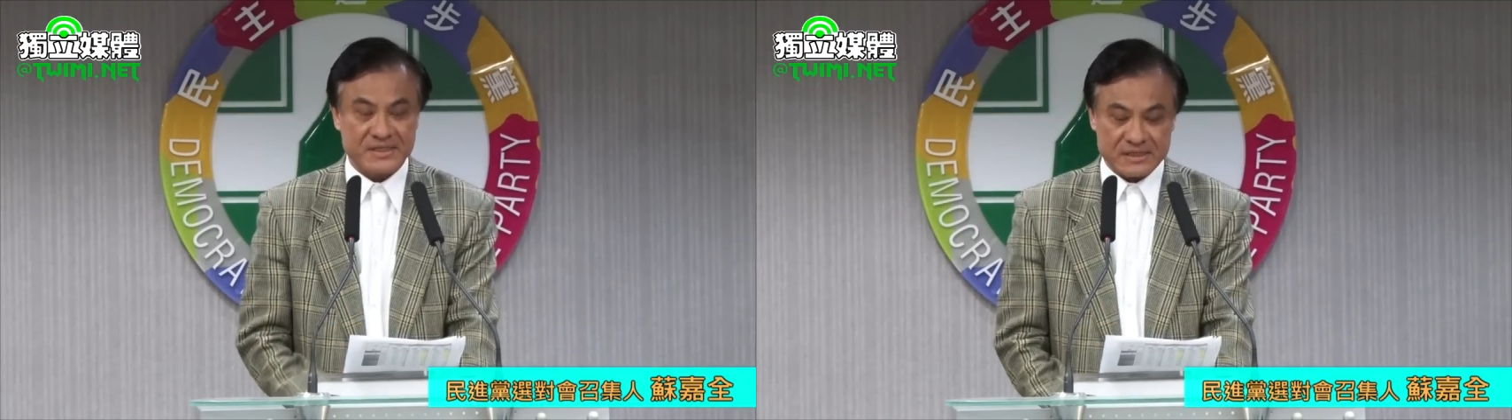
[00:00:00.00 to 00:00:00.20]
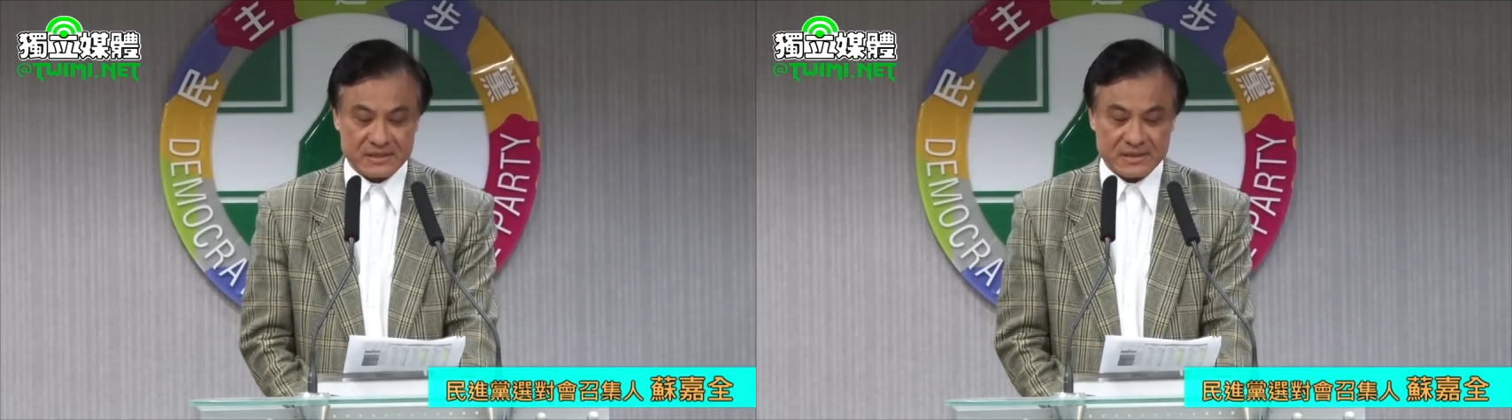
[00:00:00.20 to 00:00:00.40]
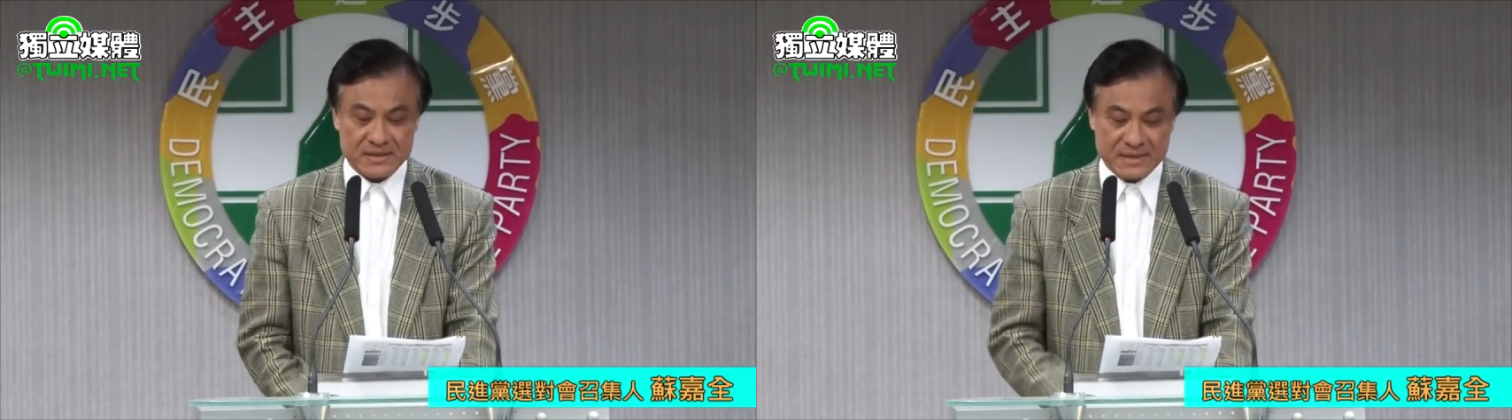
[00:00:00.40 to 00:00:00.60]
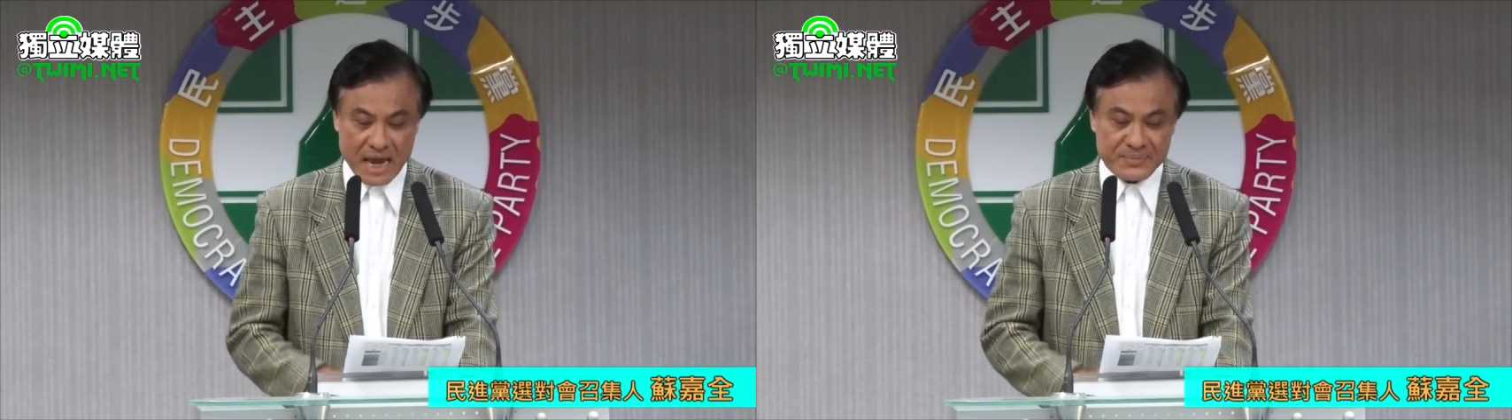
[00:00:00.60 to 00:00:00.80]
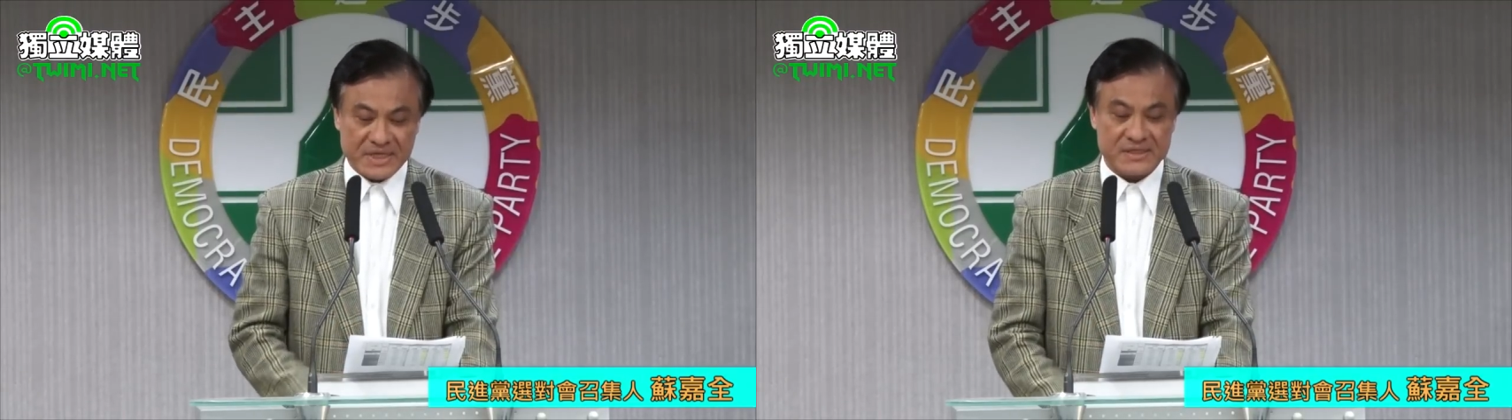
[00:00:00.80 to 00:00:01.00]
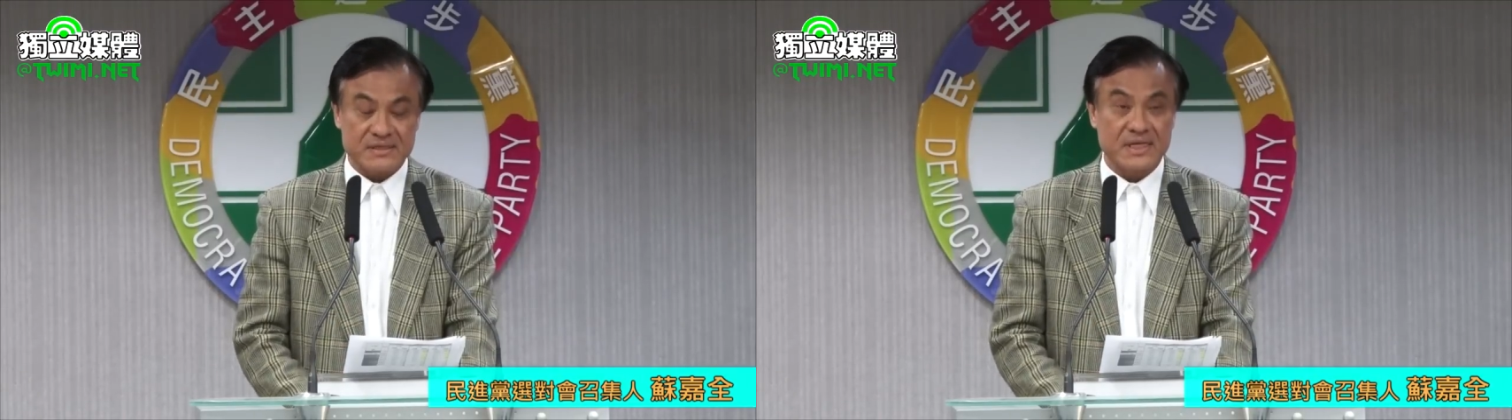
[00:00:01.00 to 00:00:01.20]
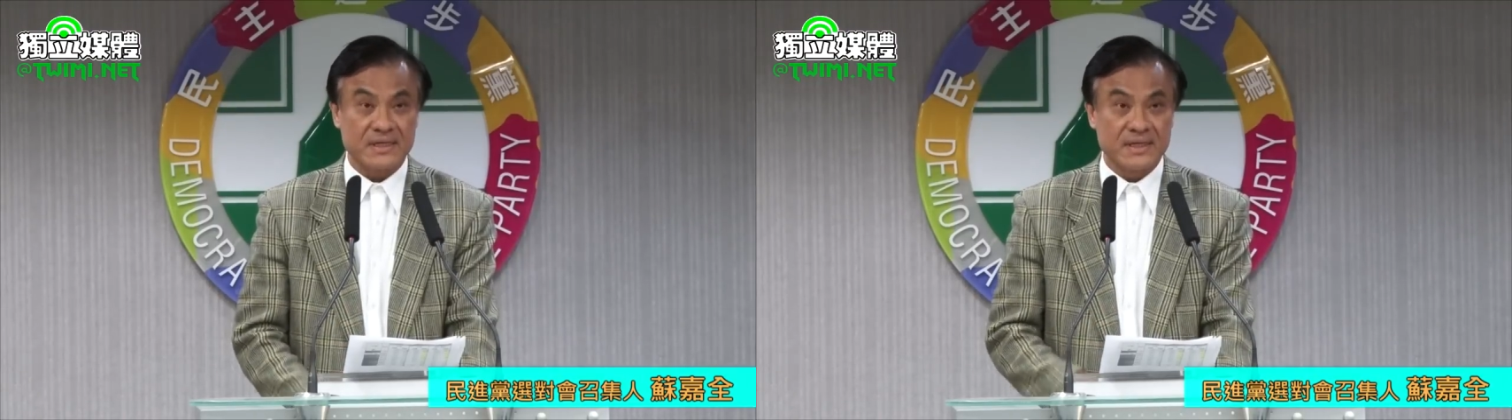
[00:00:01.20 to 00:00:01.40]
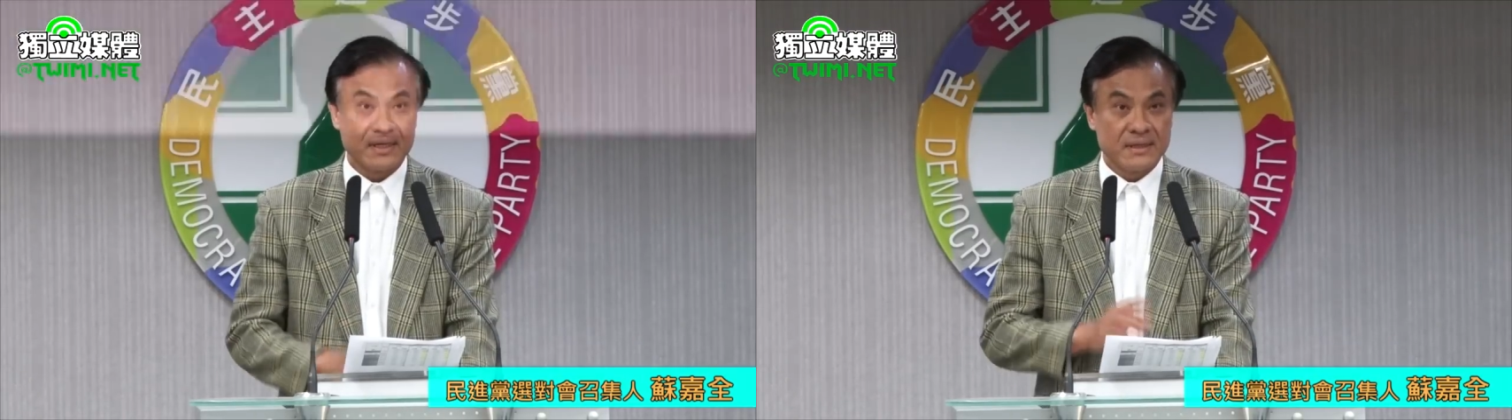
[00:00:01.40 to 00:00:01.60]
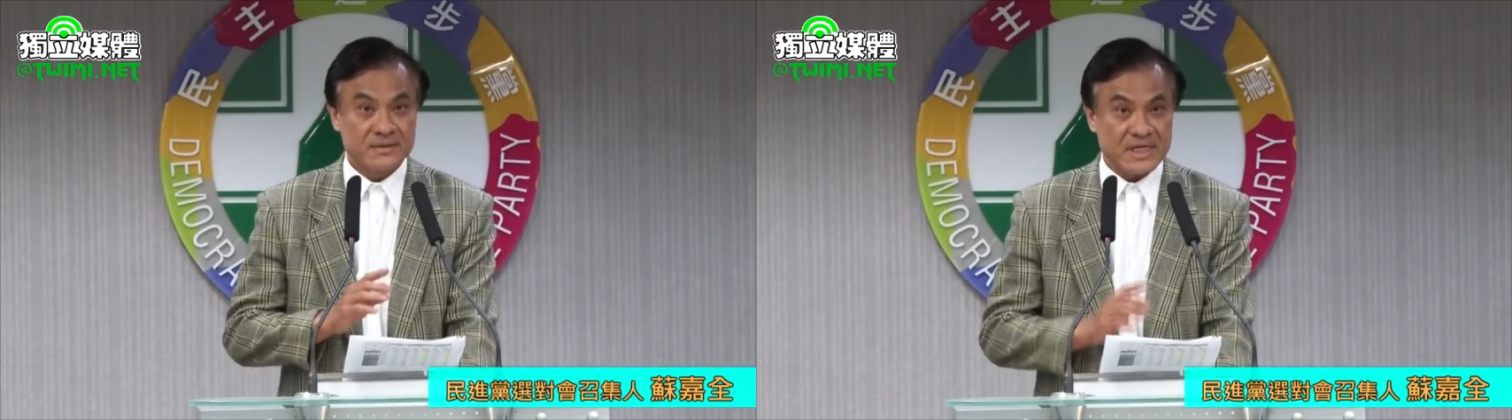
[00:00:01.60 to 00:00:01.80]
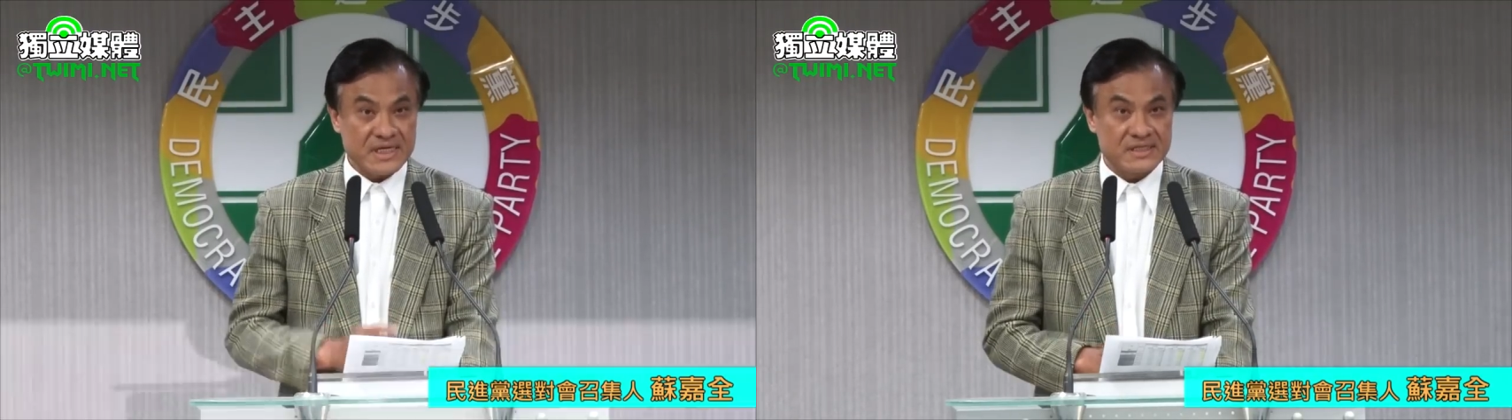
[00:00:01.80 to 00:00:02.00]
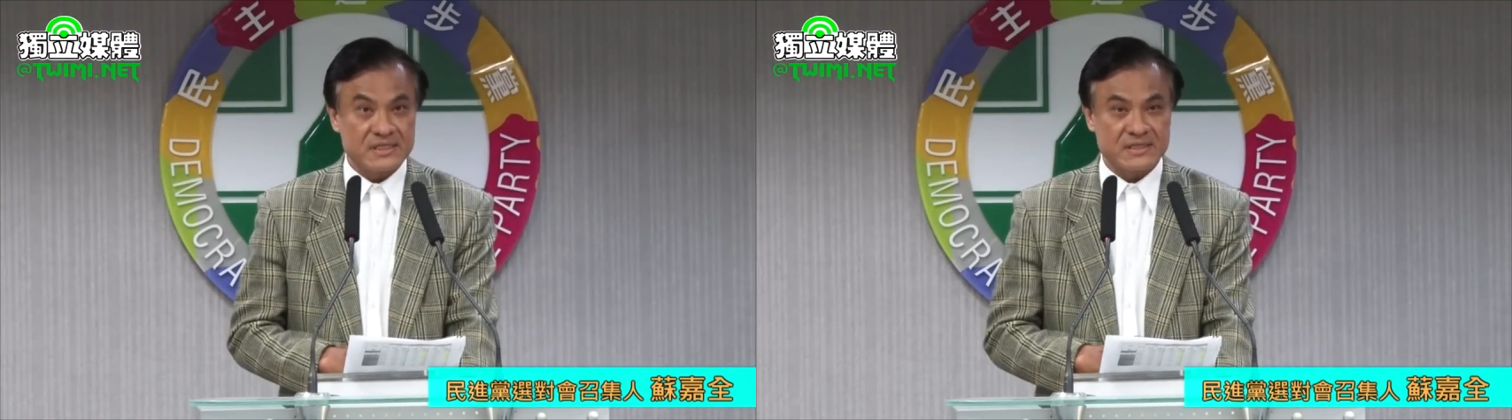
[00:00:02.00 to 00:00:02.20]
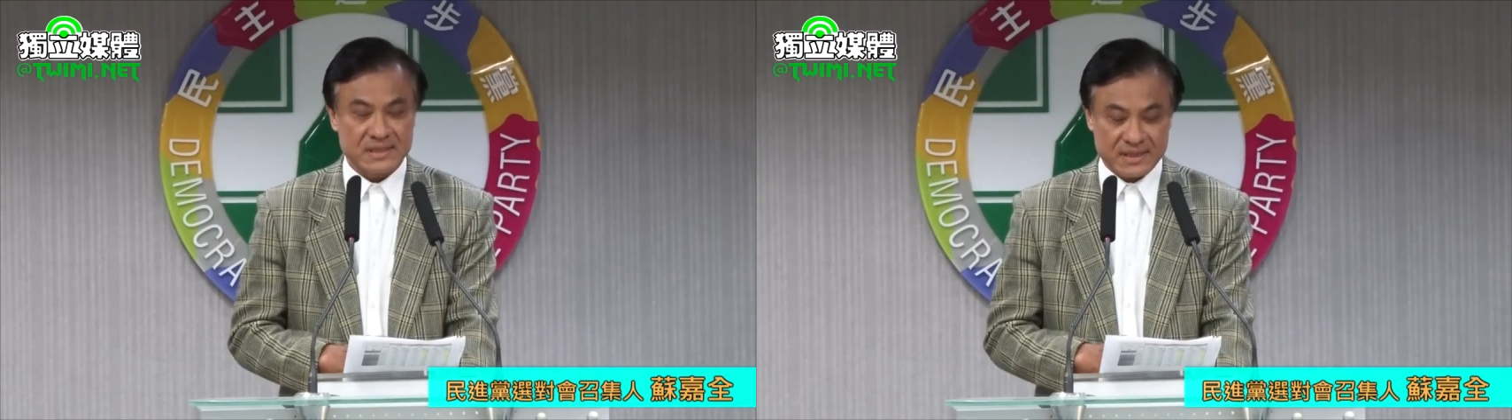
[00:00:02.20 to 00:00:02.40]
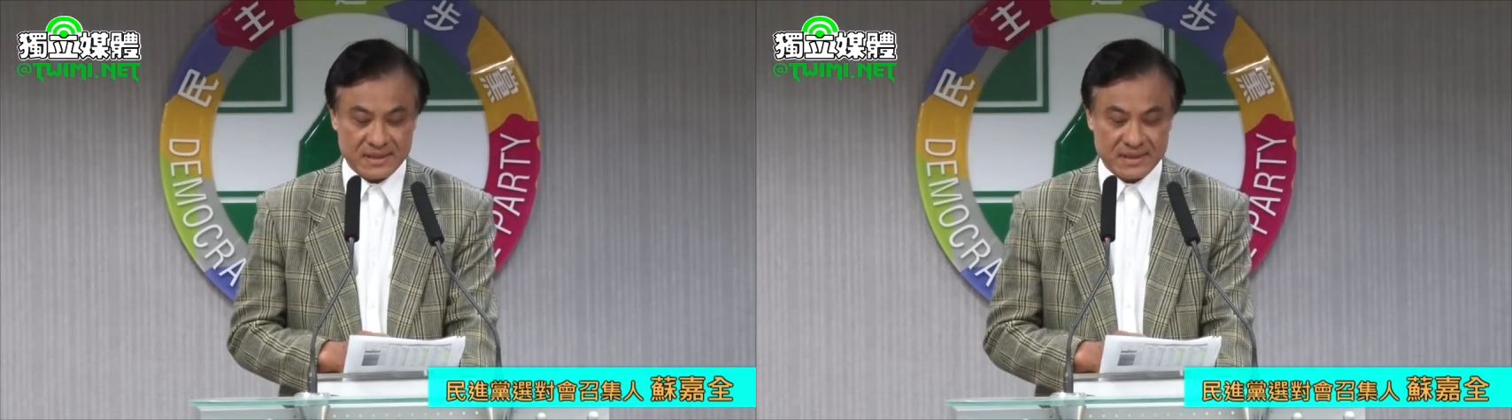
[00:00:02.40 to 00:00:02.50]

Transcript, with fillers: 市、台北市的第四、